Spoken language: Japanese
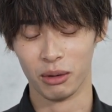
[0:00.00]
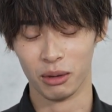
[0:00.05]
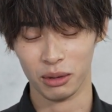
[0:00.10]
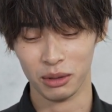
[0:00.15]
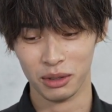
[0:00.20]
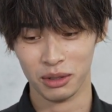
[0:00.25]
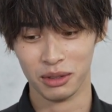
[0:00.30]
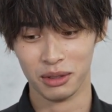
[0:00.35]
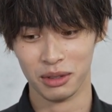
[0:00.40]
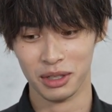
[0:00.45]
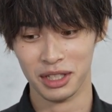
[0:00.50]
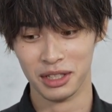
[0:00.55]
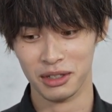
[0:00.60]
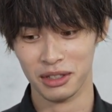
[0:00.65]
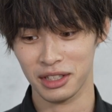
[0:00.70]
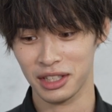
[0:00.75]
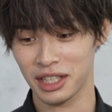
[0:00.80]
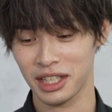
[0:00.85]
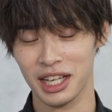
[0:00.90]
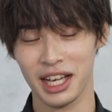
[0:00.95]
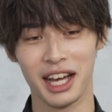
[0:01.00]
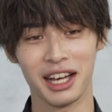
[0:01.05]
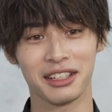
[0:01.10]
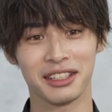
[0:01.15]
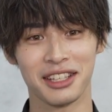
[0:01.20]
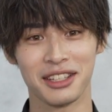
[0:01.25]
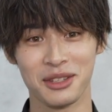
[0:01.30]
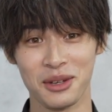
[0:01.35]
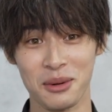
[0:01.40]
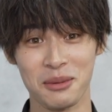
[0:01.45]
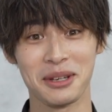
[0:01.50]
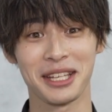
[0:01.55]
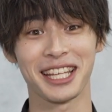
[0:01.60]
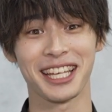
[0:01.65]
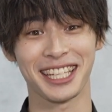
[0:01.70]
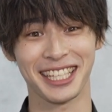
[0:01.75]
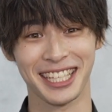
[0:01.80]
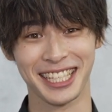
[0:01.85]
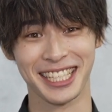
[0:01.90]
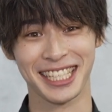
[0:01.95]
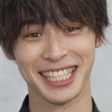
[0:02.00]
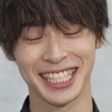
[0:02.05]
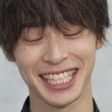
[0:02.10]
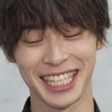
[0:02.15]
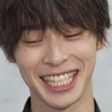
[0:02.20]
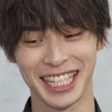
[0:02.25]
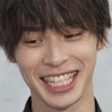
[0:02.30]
本当に苦くて飲めないです